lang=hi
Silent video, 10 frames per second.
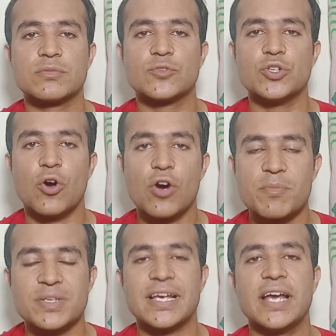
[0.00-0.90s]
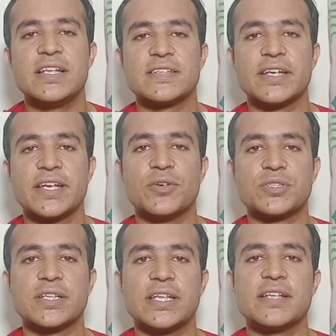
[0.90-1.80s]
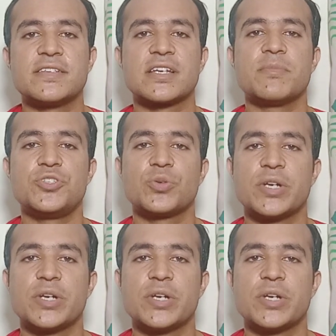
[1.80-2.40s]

कोई और मसाइल जैसे कि हो सकते हैं जैसे कि बच्चों